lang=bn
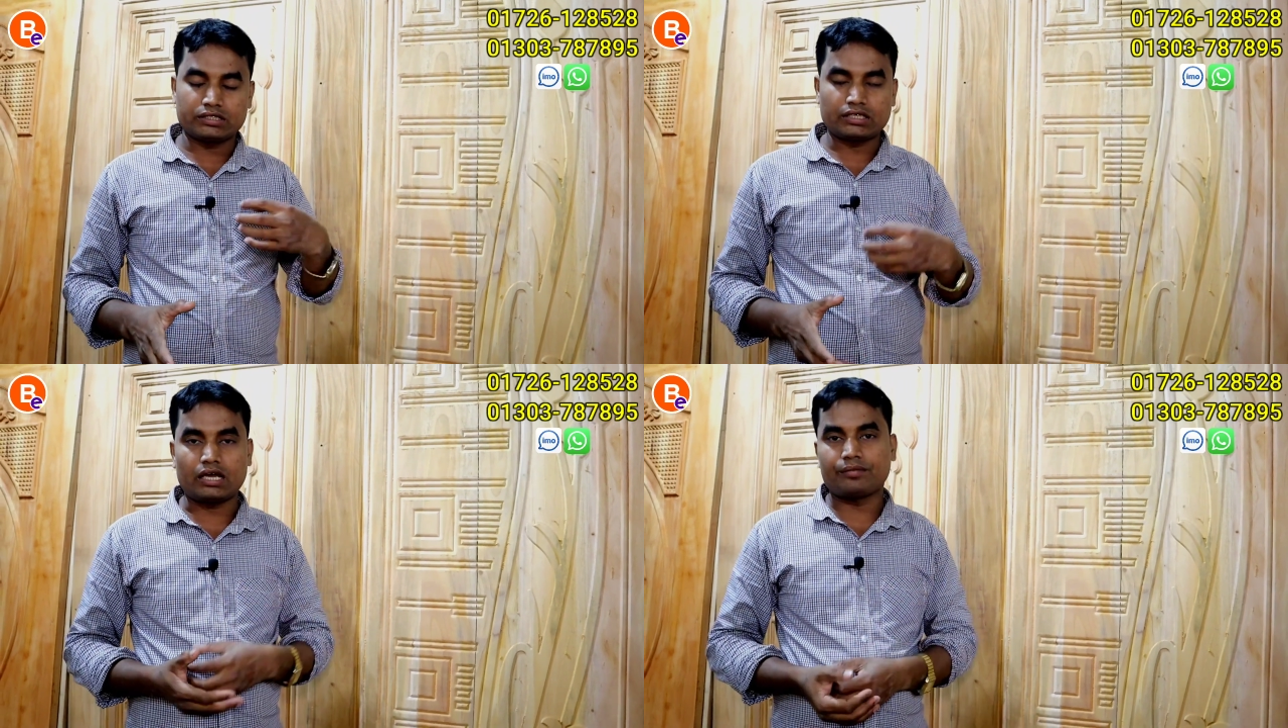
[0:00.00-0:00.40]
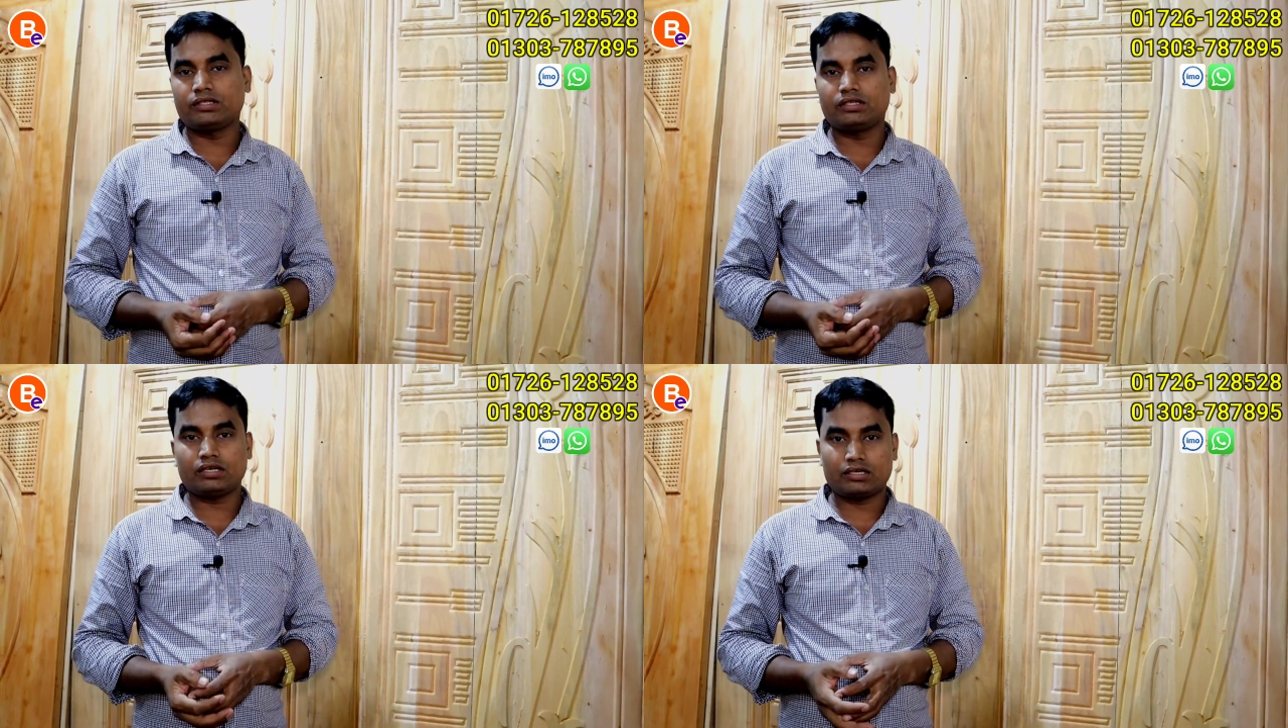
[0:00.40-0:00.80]
সেটা
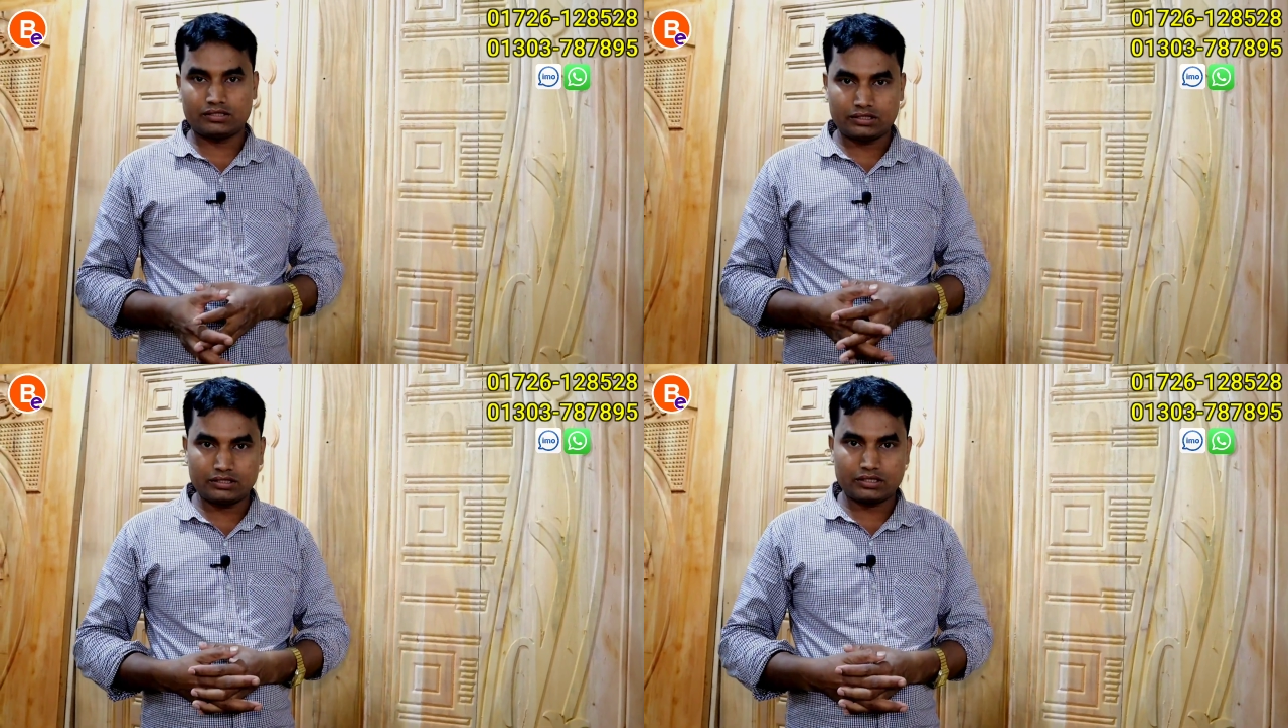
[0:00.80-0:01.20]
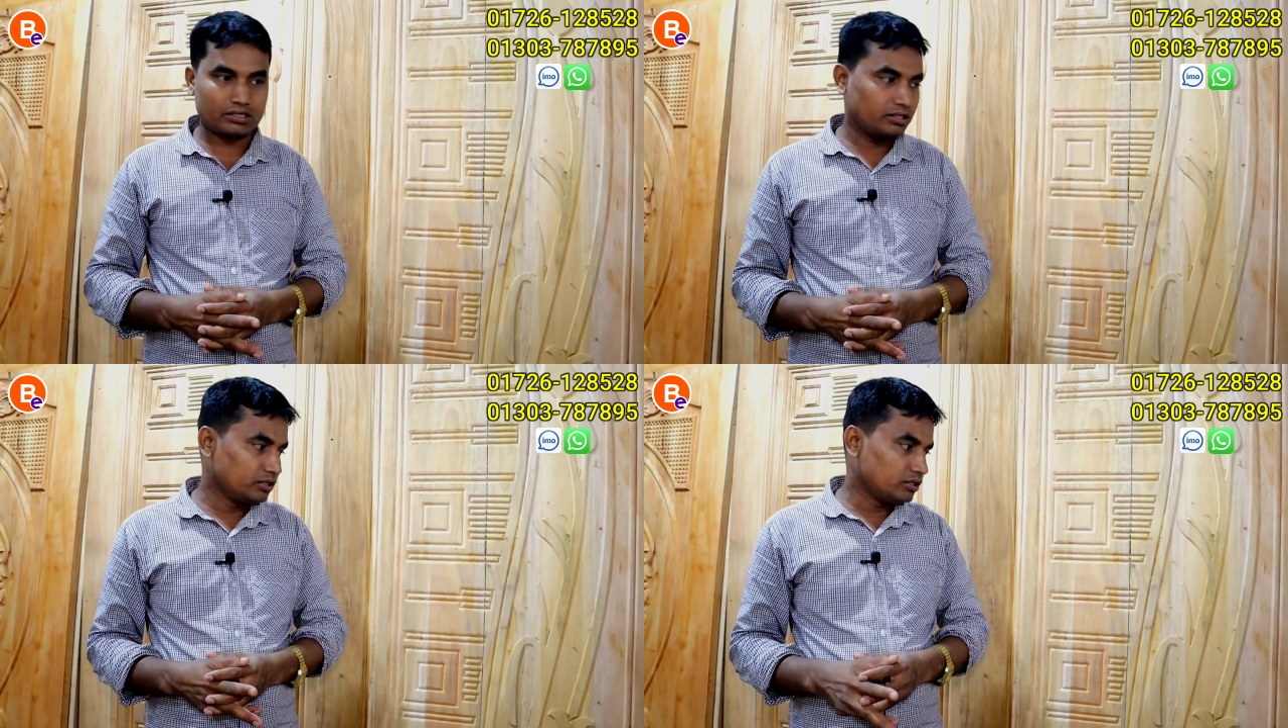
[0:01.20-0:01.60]
আমি দেই আর যেই দেখ
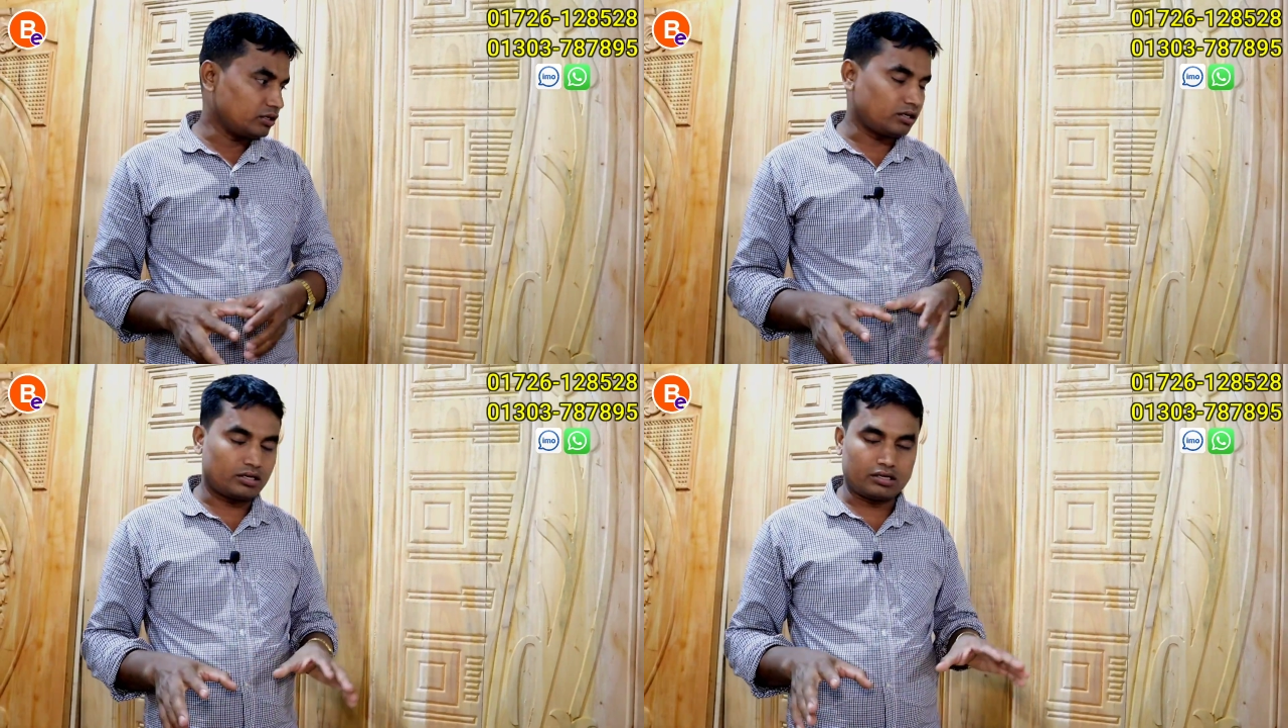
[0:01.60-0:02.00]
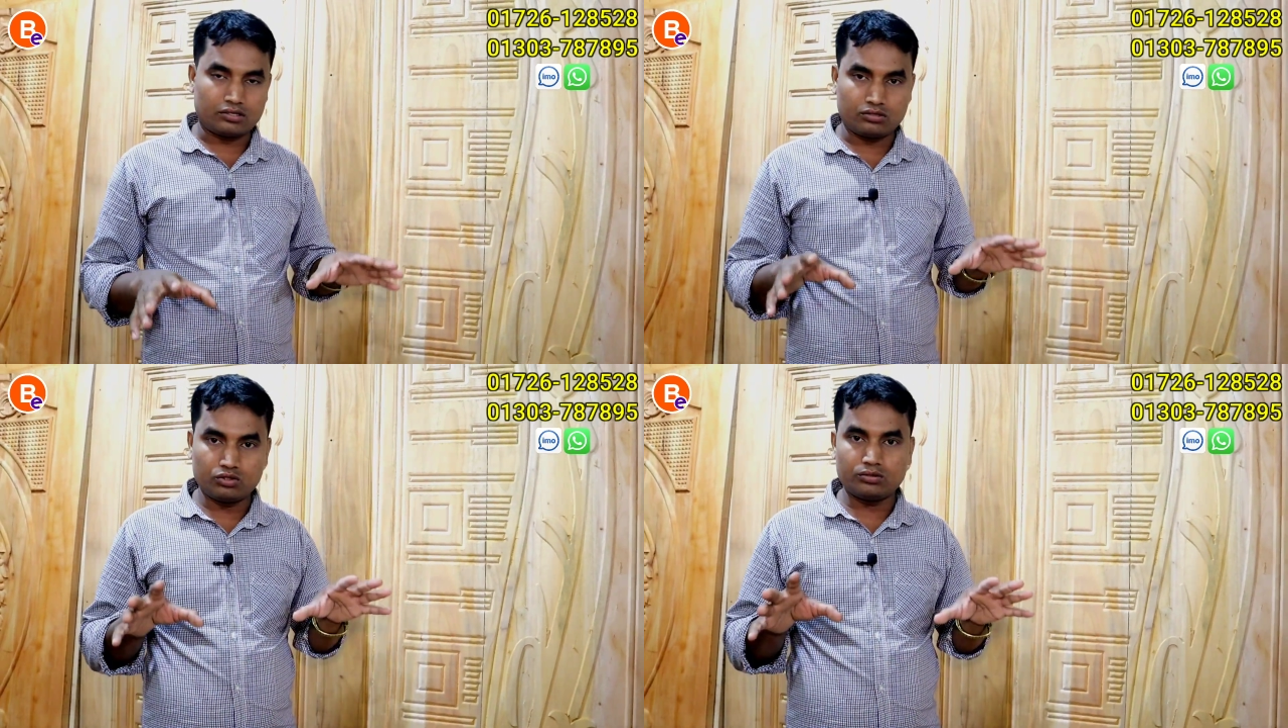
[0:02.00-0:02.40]

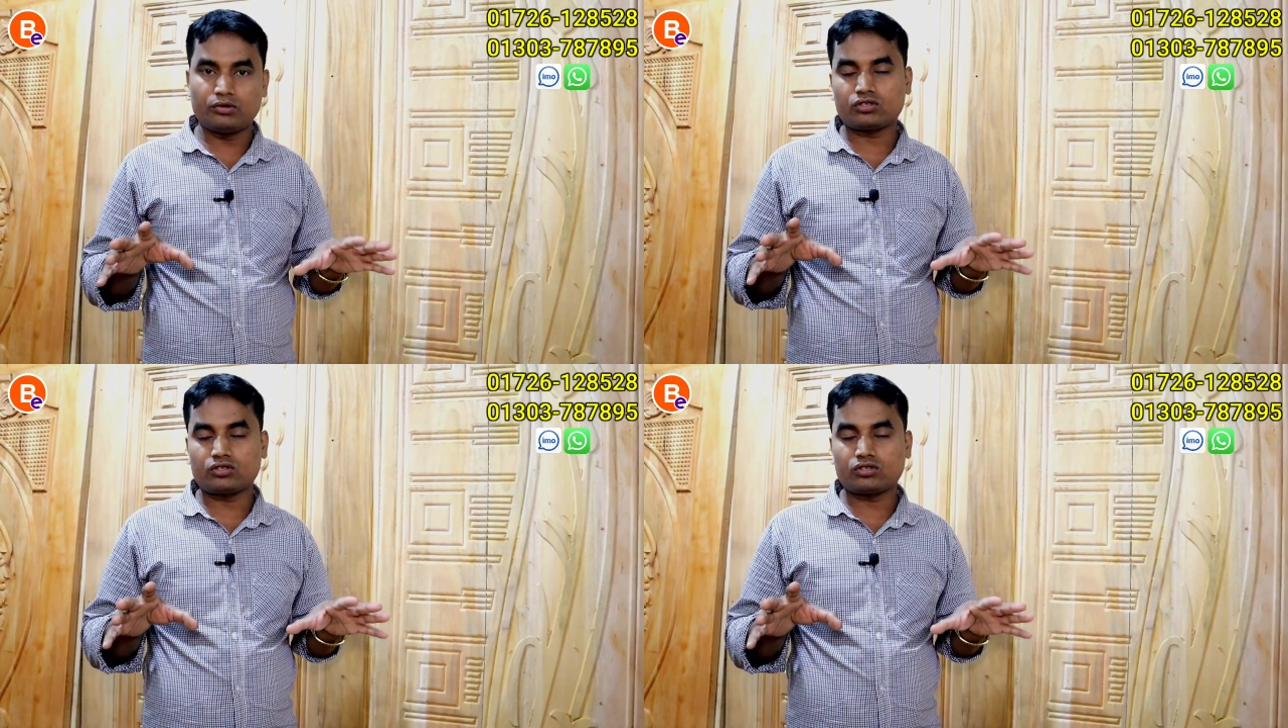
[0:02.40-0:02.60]
দুই